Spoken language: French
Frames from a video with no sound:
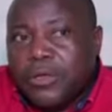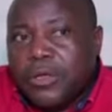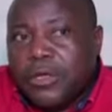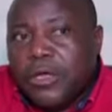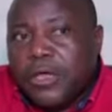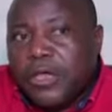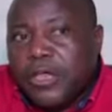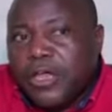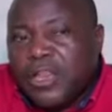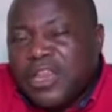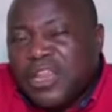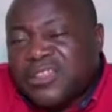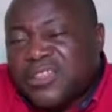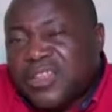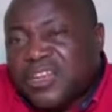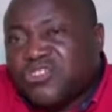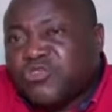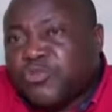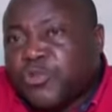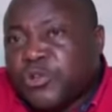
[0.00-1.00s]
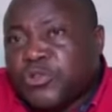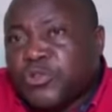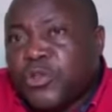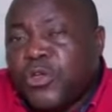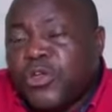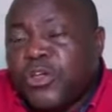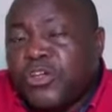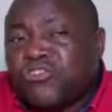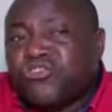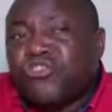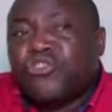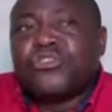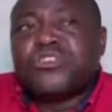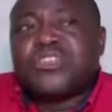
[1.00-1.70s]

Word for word: Et les transporteurs sont